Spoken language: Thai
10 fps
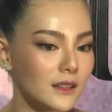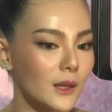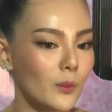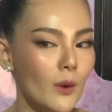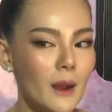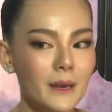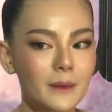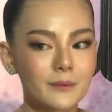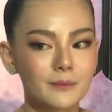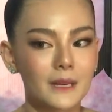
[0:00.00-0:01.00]
ดิวว่ามั
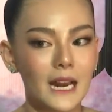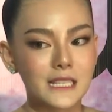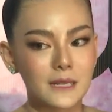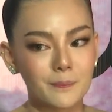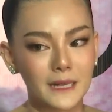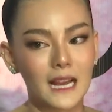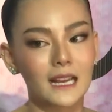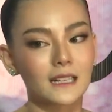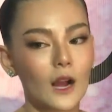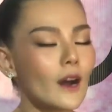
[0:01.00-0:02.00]
นมันอาจจะเป็น
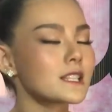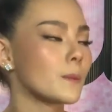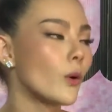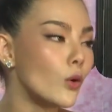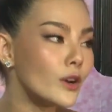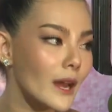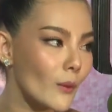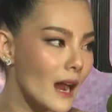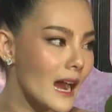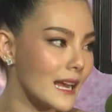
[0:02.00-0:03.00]
การเขาอาจจะพูดได้
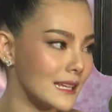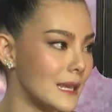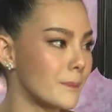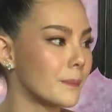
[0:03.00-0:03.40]
ว่าหยิ